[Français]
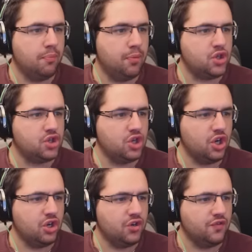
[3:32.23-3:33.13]

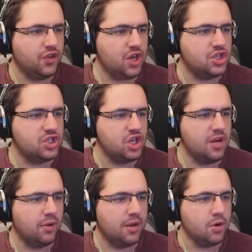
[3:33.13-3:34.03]
Pochon, viens
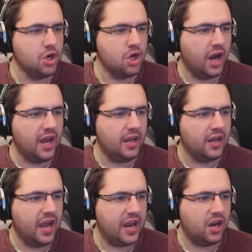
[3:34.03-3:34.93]
ici, mon amour!
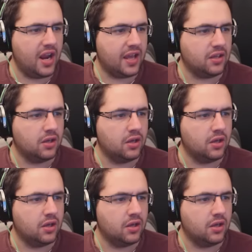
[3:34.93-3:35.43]
Hey, le lag!